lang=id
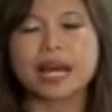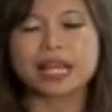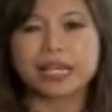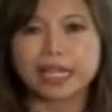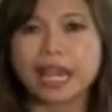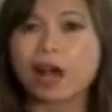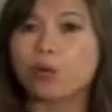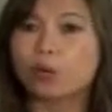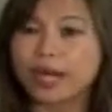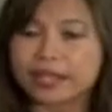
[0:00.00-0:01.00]
paling
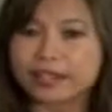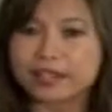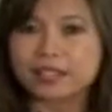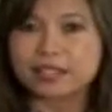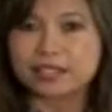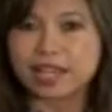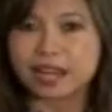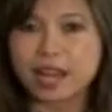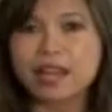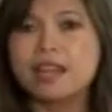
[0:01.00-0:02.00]
akurat dari segi
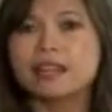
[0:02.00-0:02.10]
sejarah,